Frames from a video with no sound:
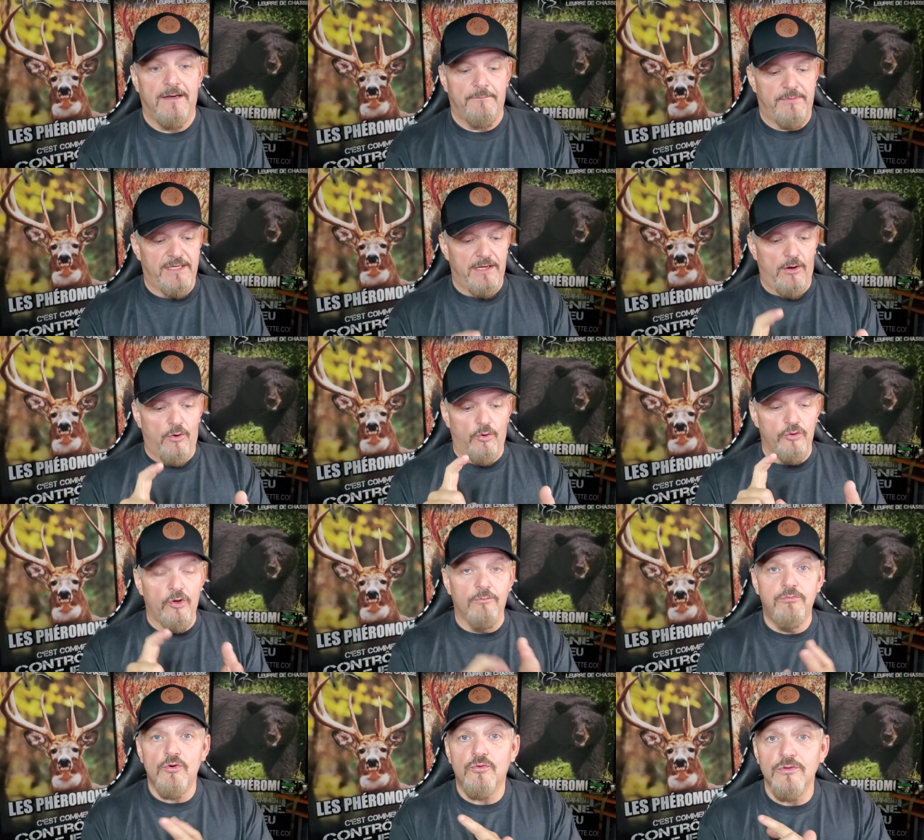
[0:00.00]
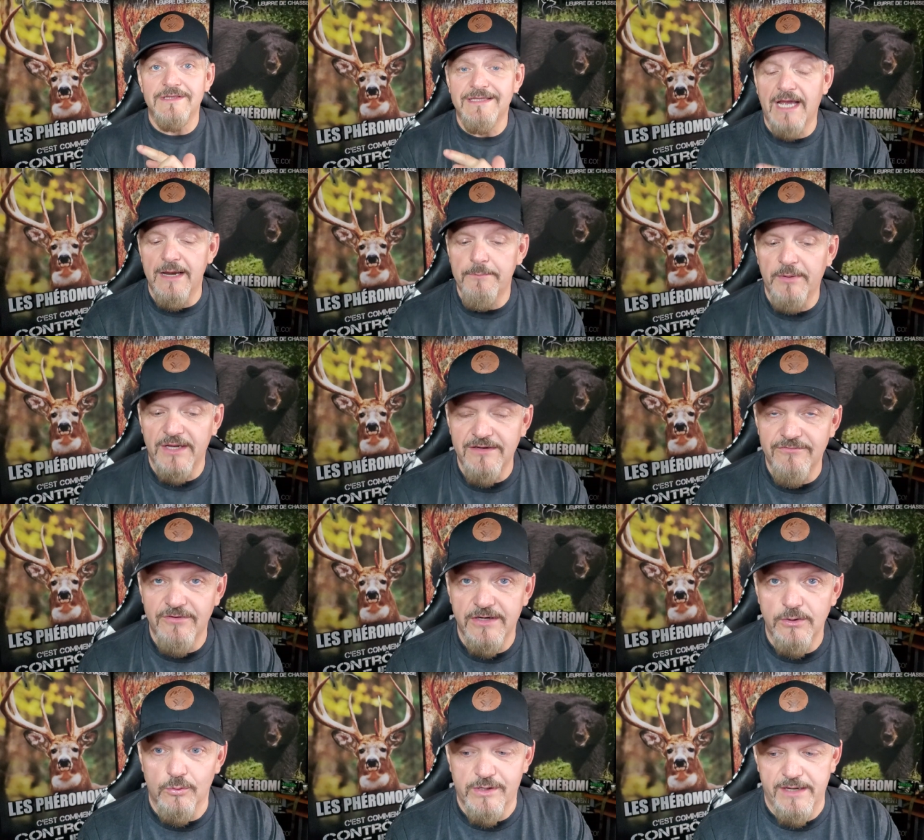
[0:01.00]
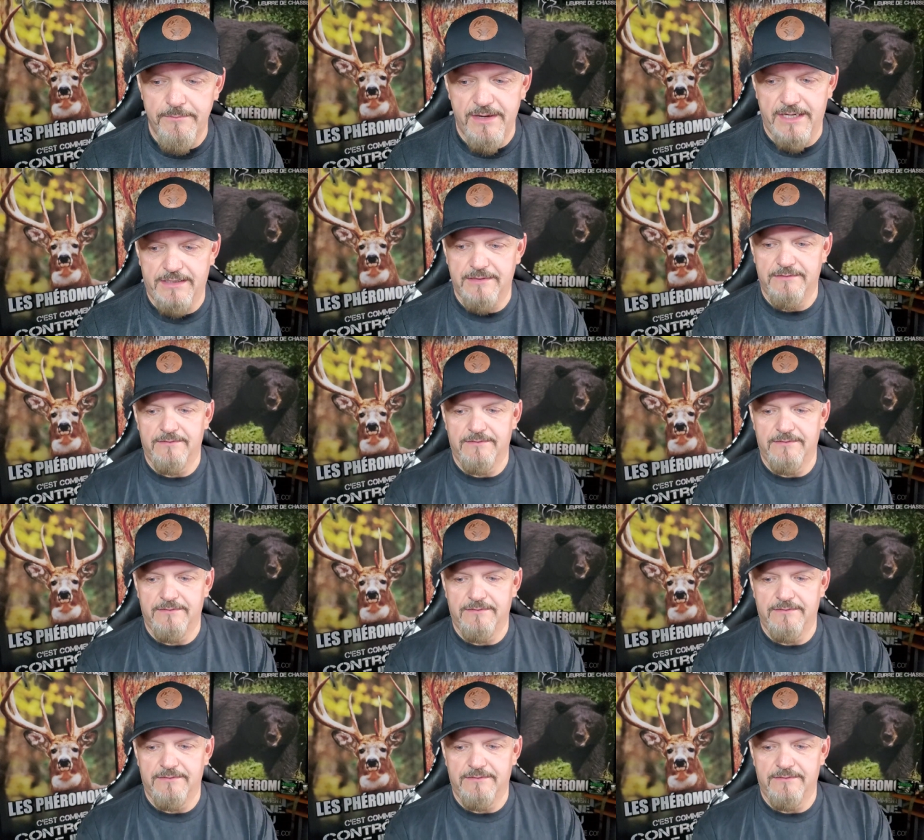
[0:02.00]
Puis on a beaucoup de terres privées au Québec.